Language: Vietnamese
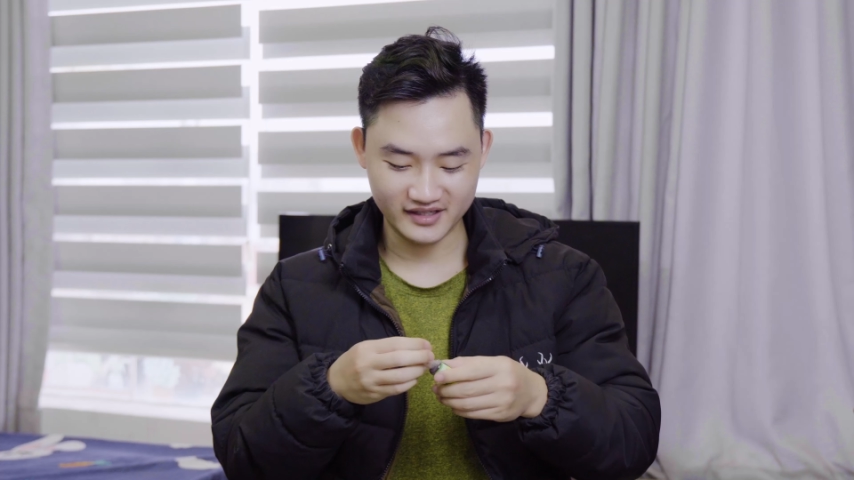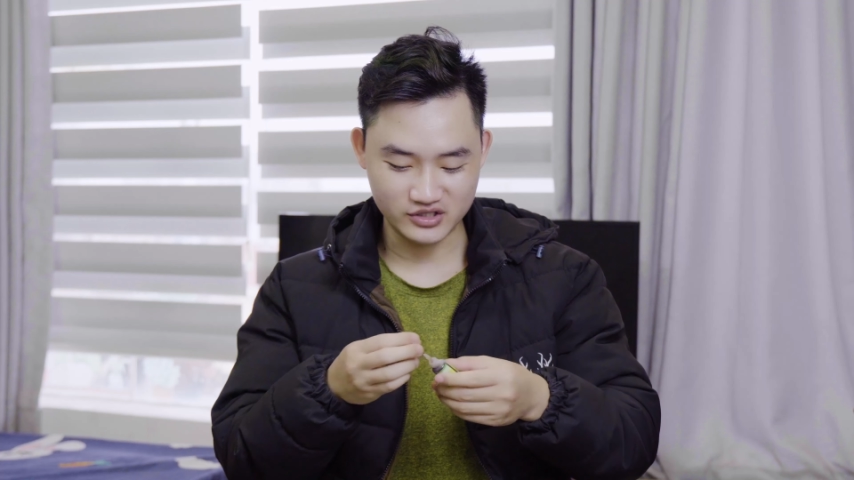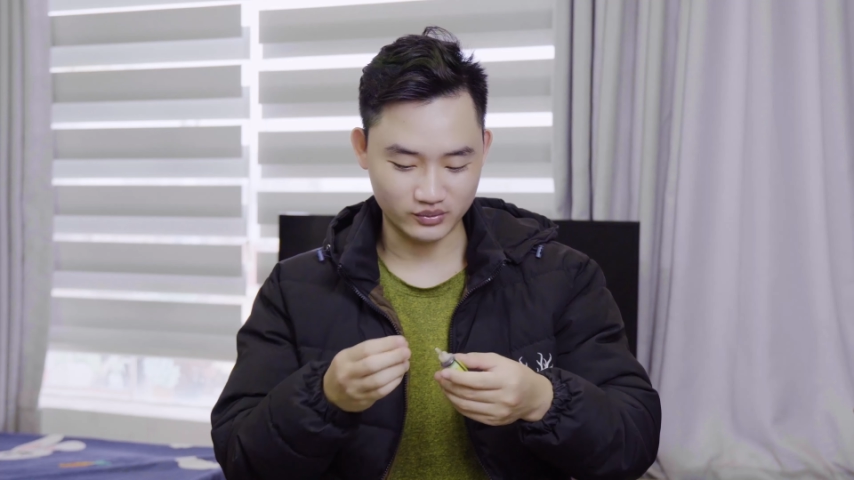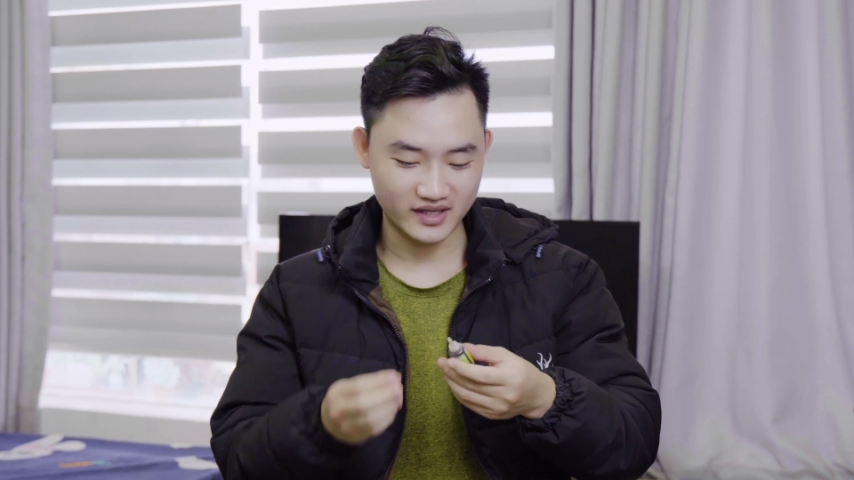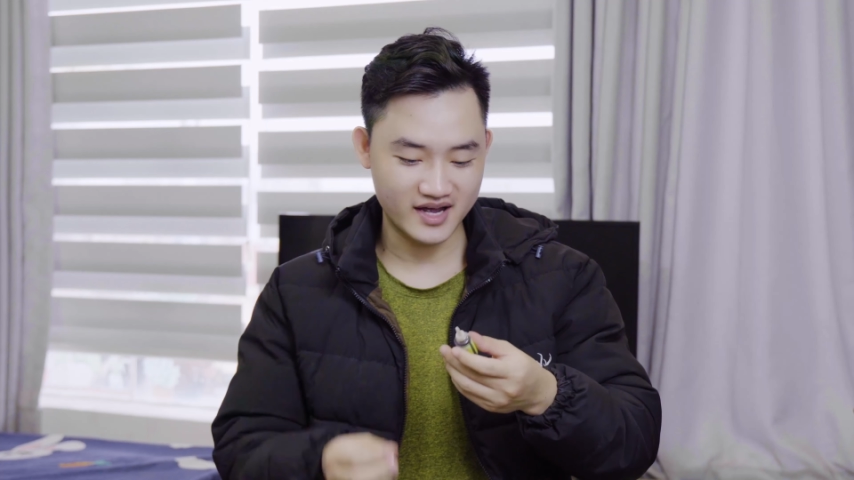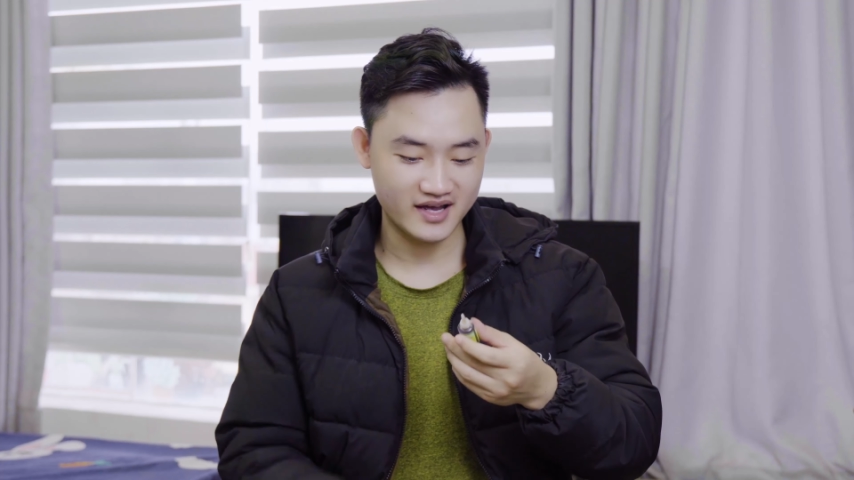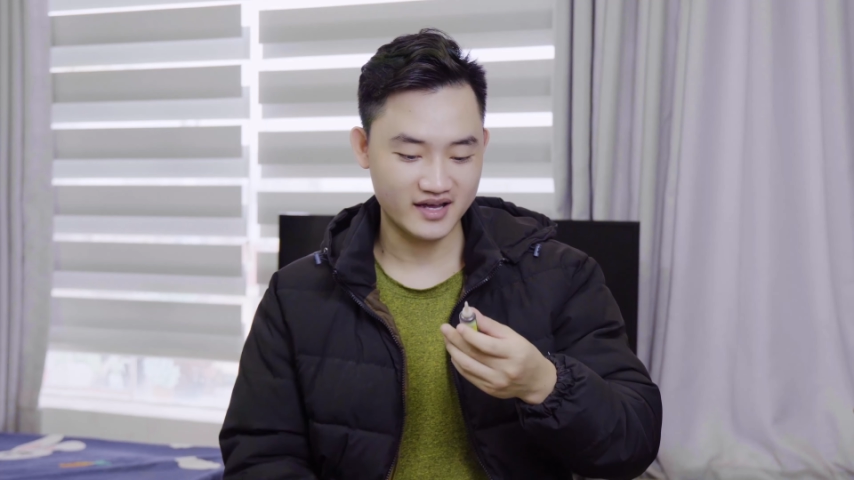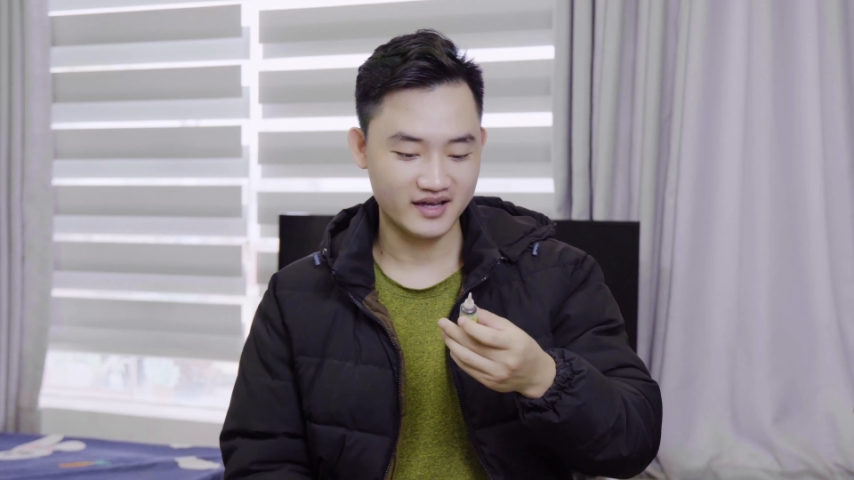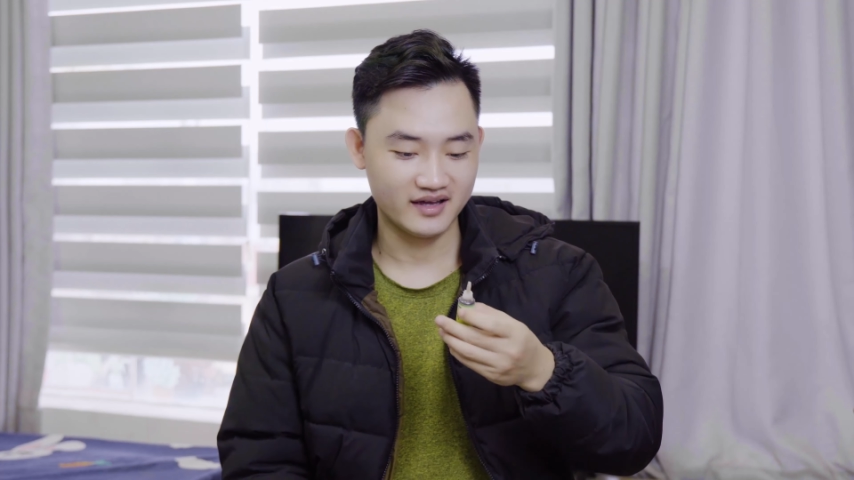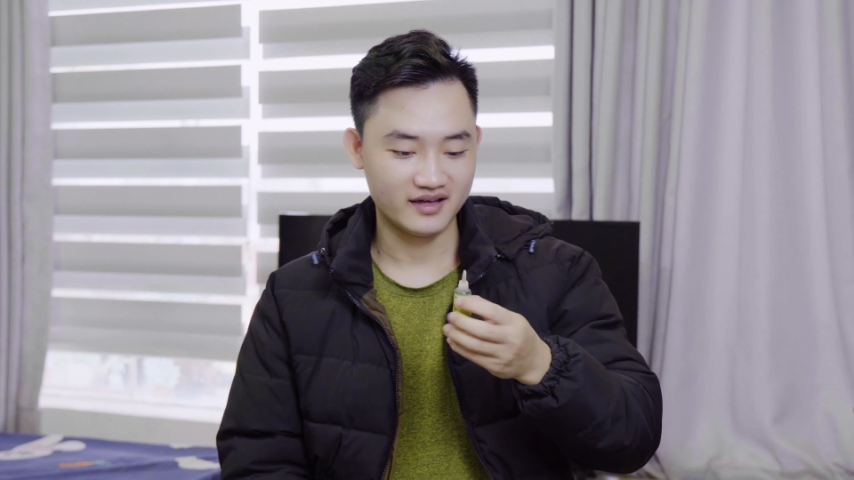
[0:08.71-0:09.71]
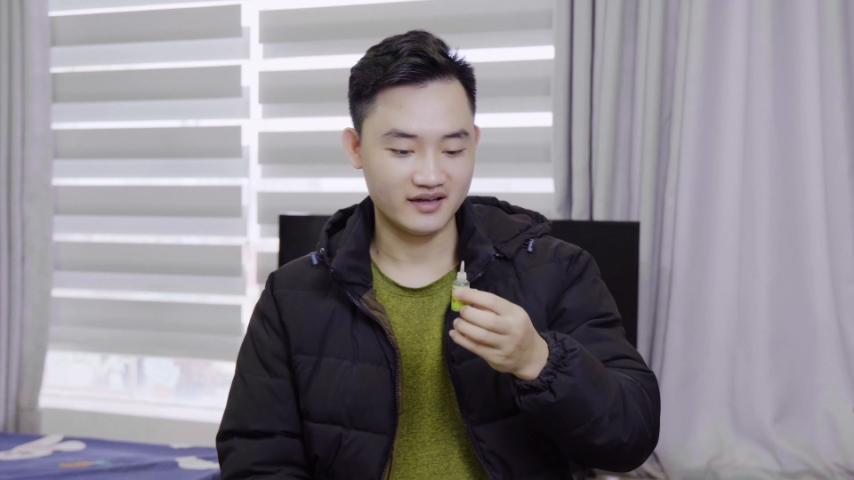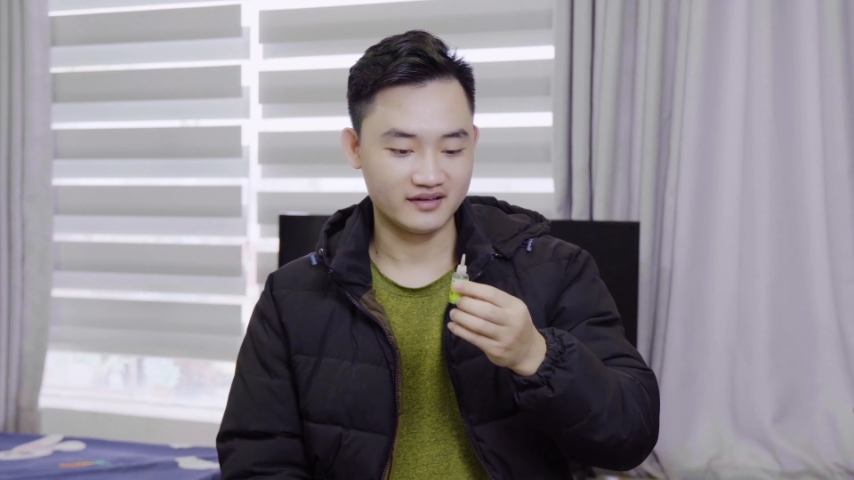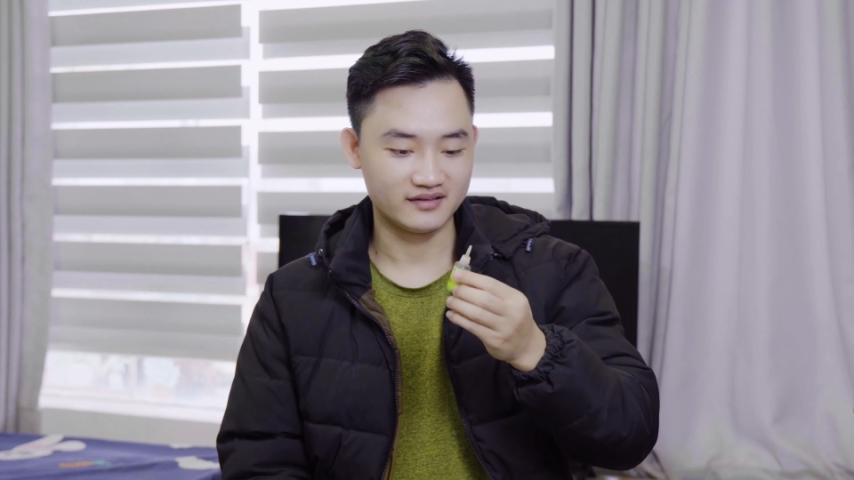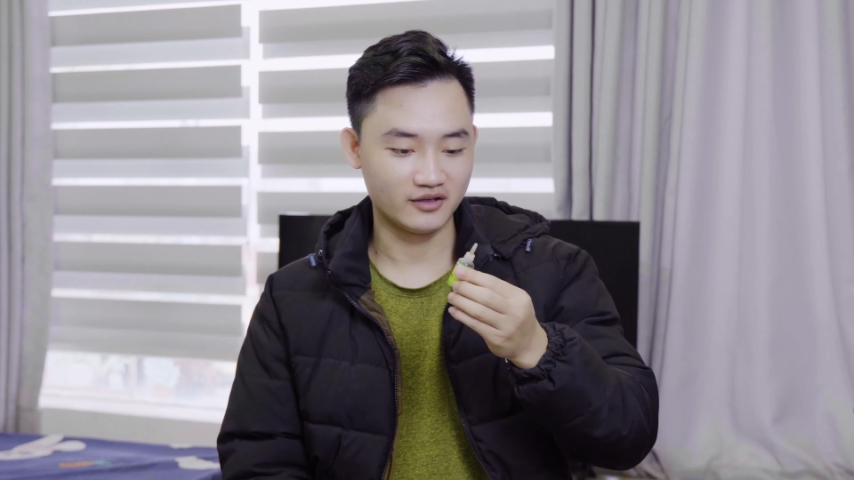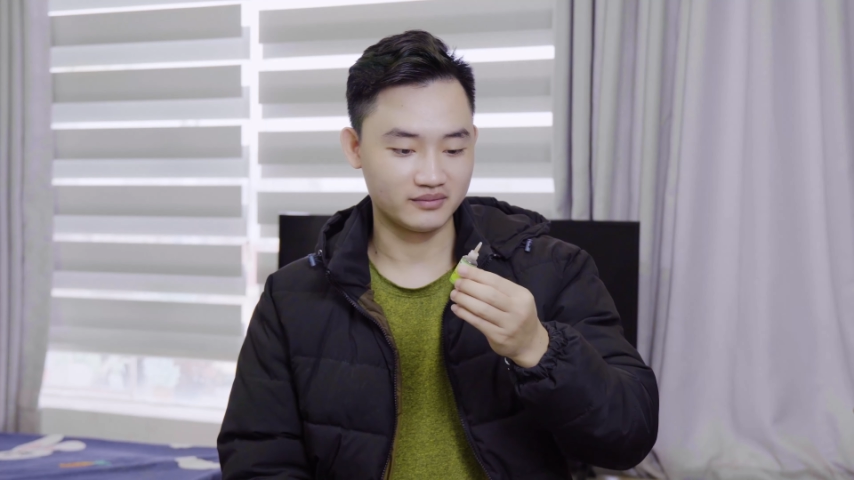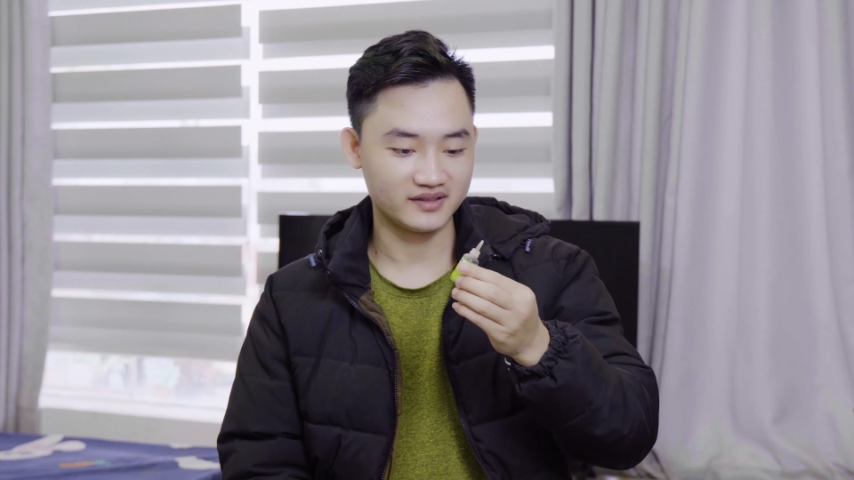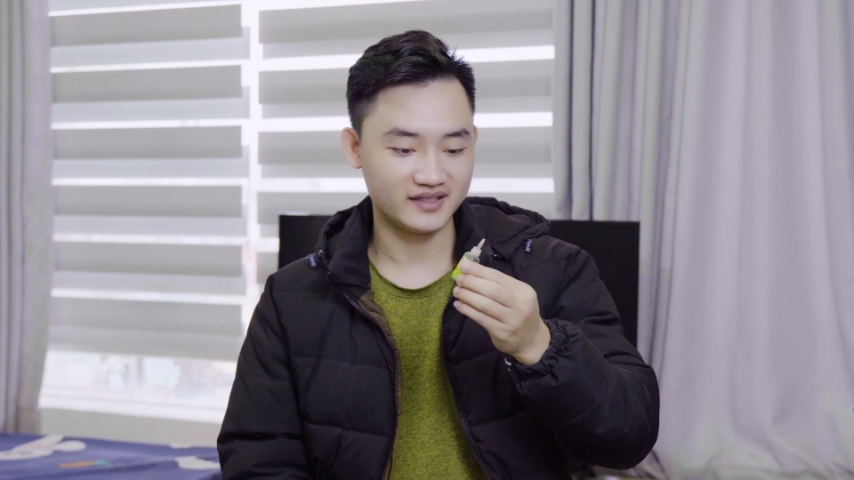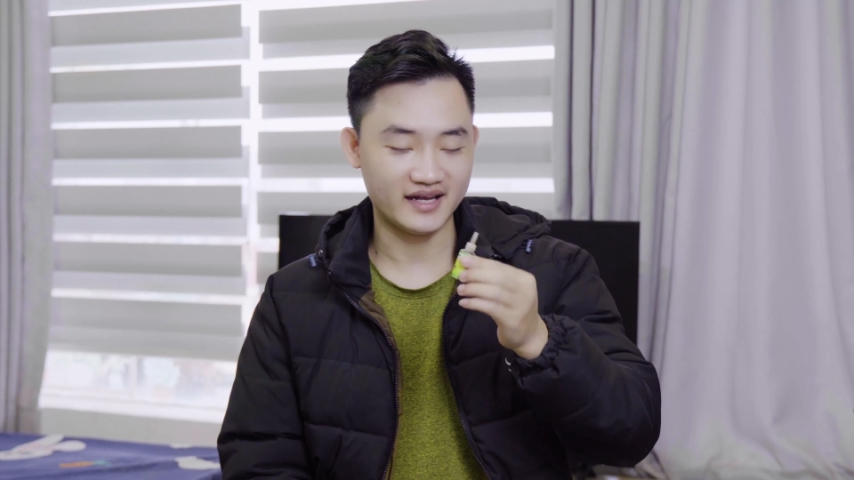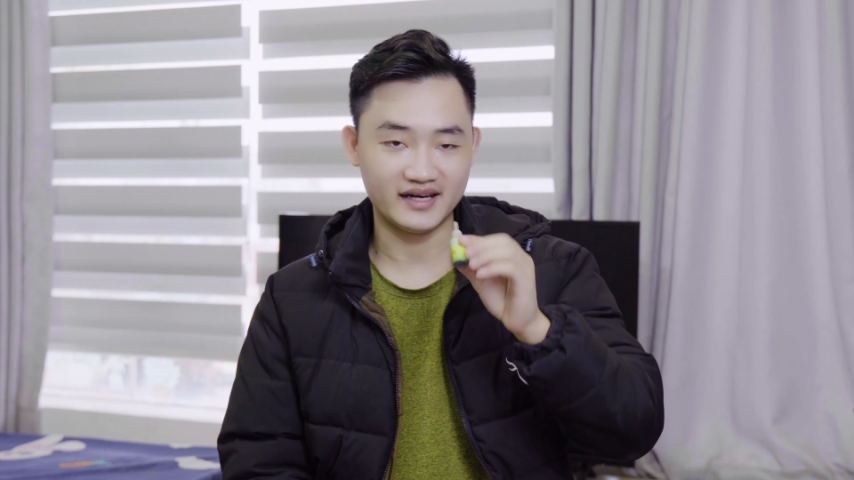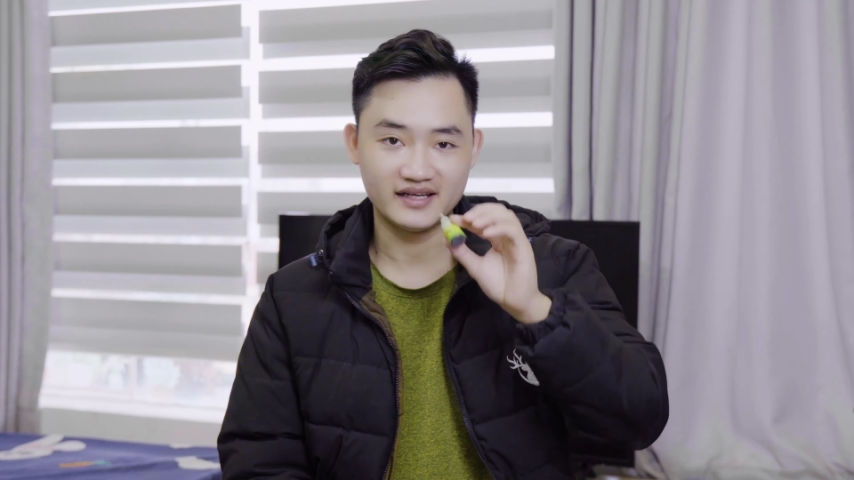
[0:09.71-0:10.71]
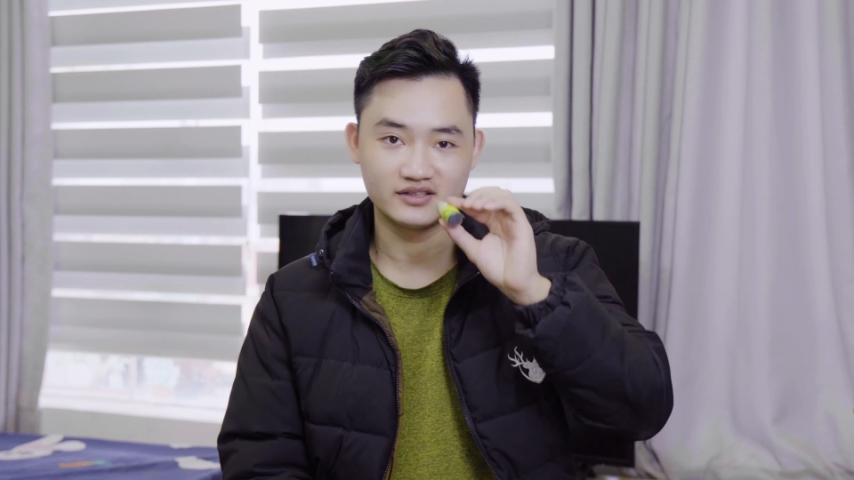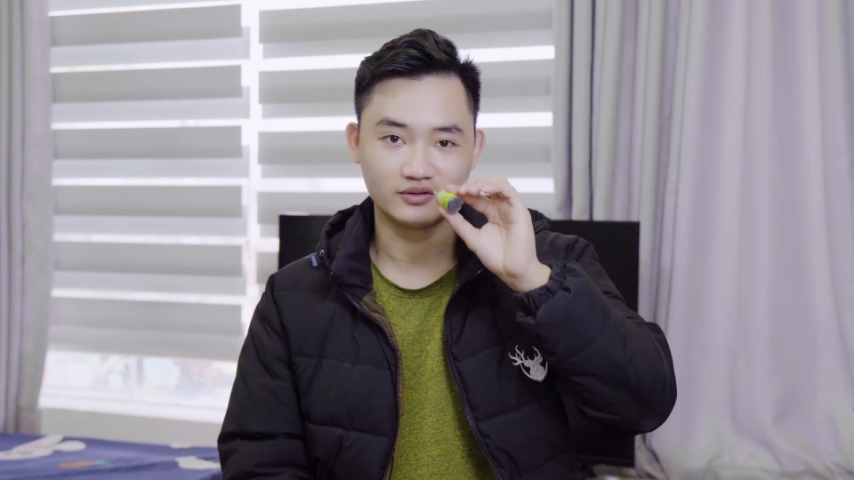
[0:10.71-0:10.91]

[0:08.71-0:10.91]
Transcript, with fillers: là chúng ta dùng như thế này này,